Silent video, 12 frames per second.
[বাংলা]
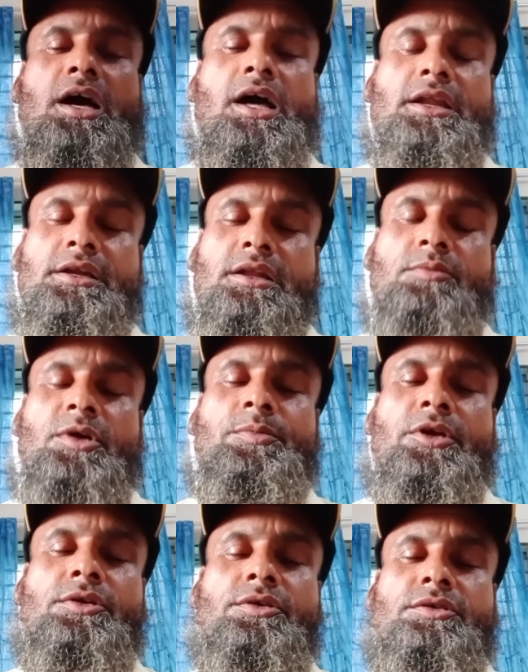আরেকটা
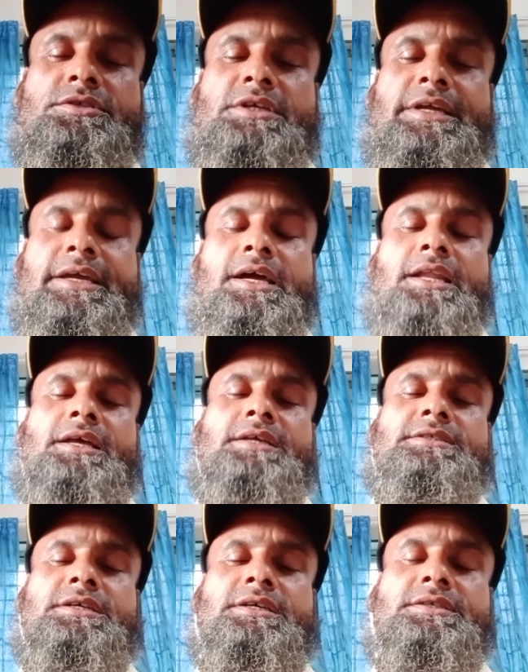ব্যাপার হলো যে এখানে
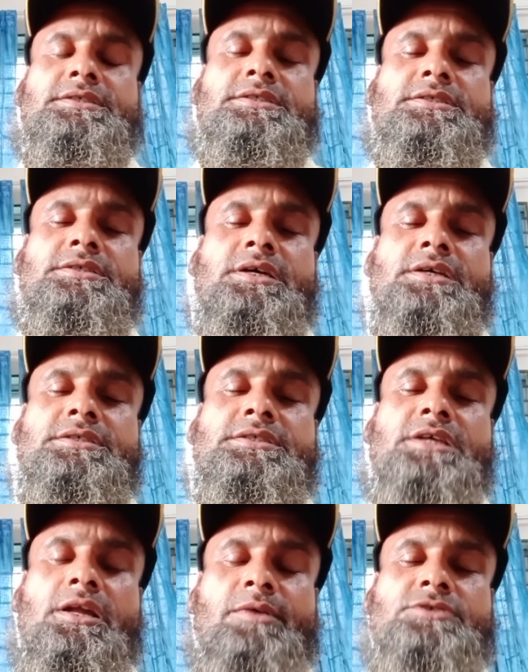যে
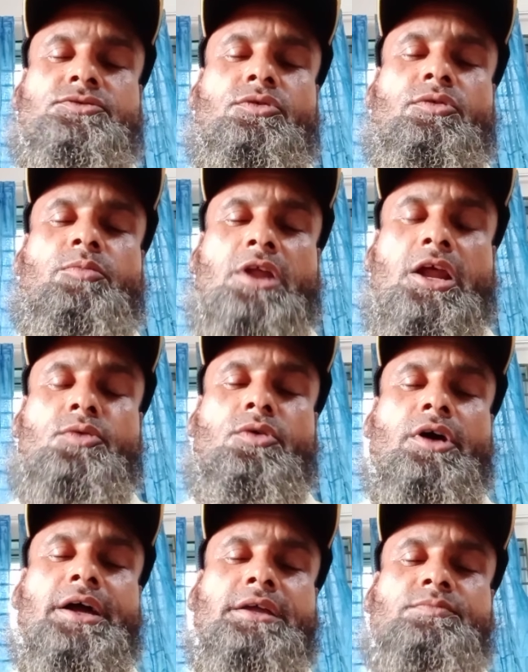সিলেবাসগুলো পড়ানো
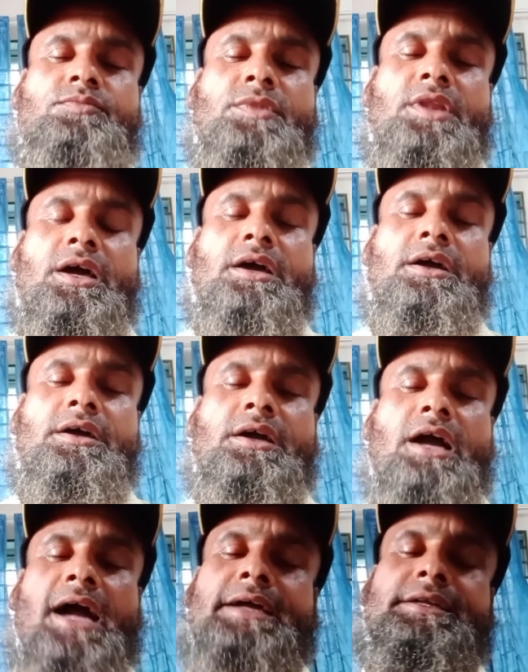হয়
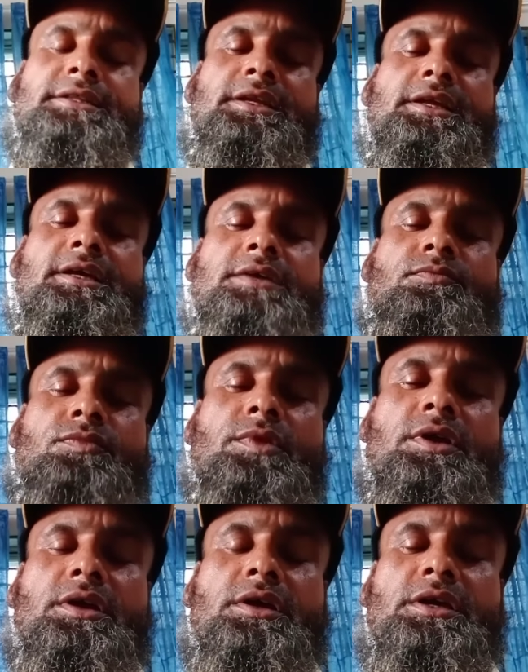আগের দিনে
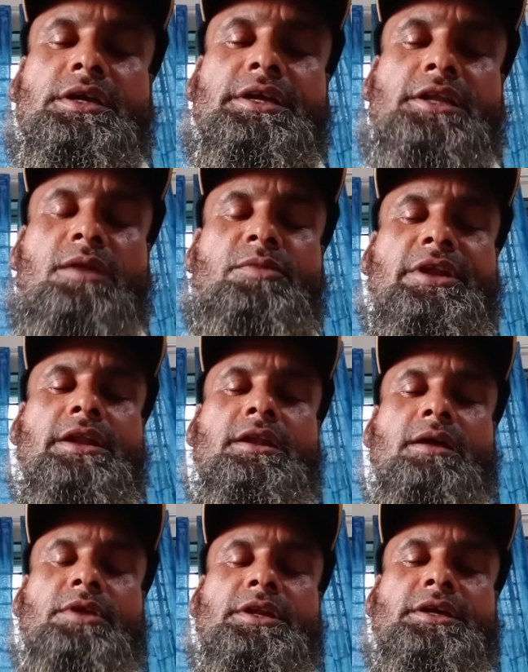ইন্টারমিডিয়েট
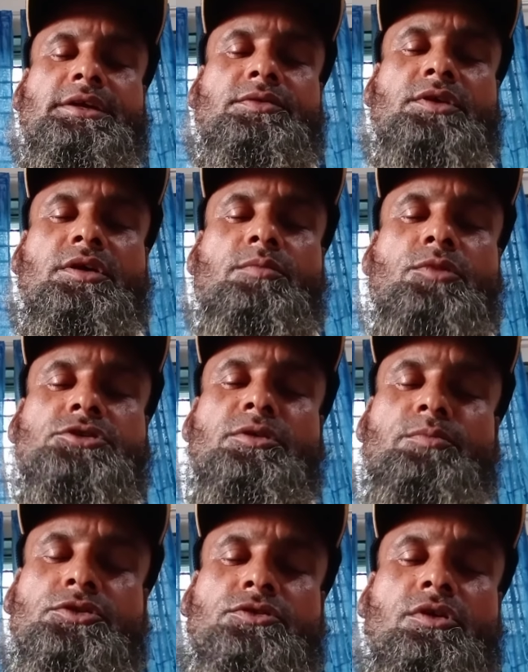লেভেলে
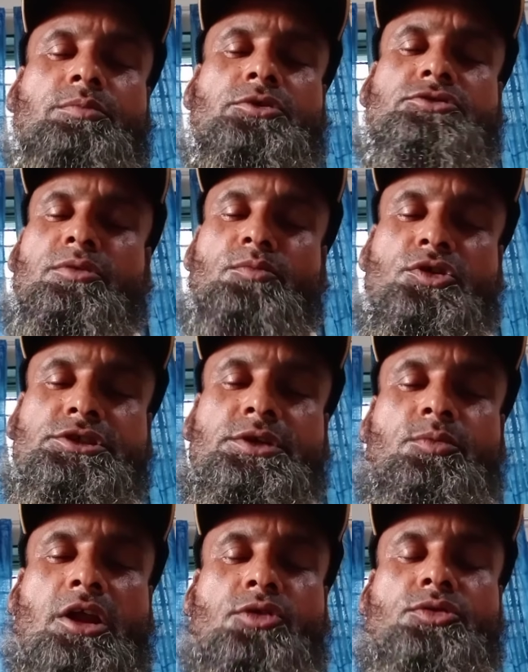প্রথম পত্র প্রথম
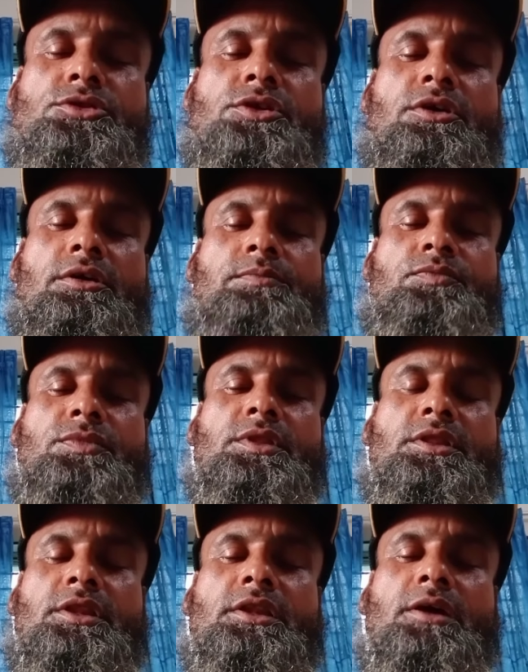বর্ষে পড়ানো হতো
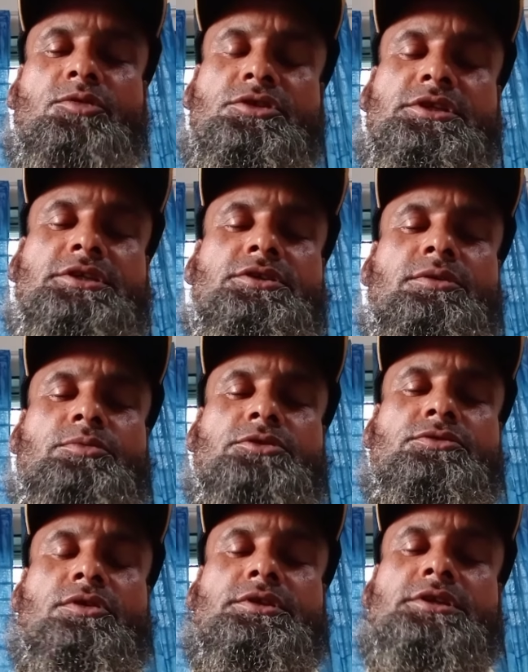এবং দ্বিতীয়
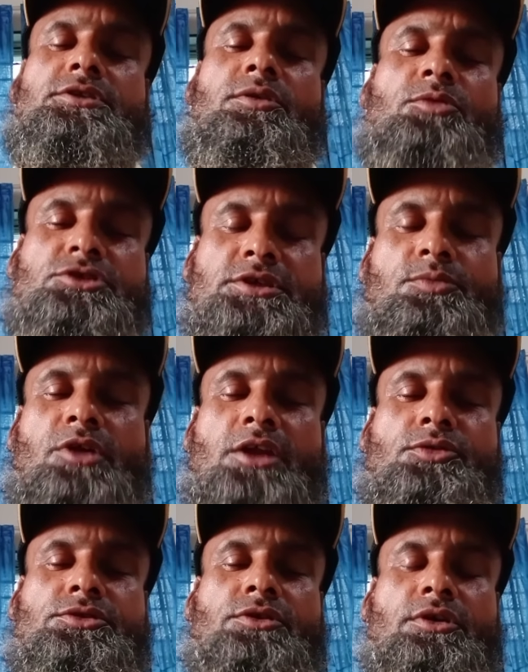পত্র দ্বিতীয় বর্ষে
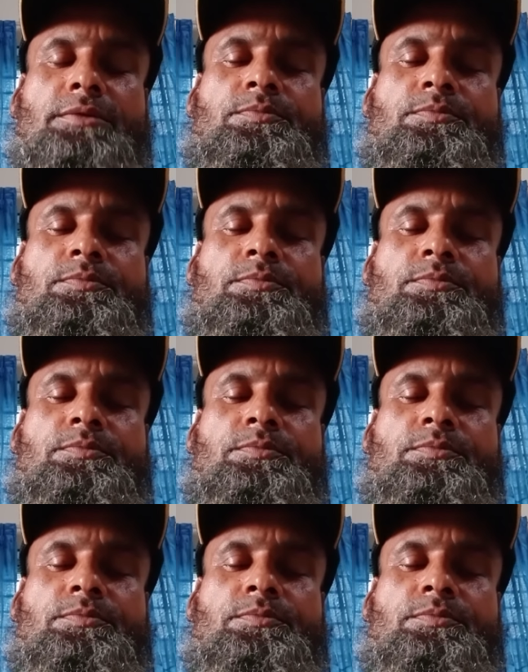পড়ানো হতো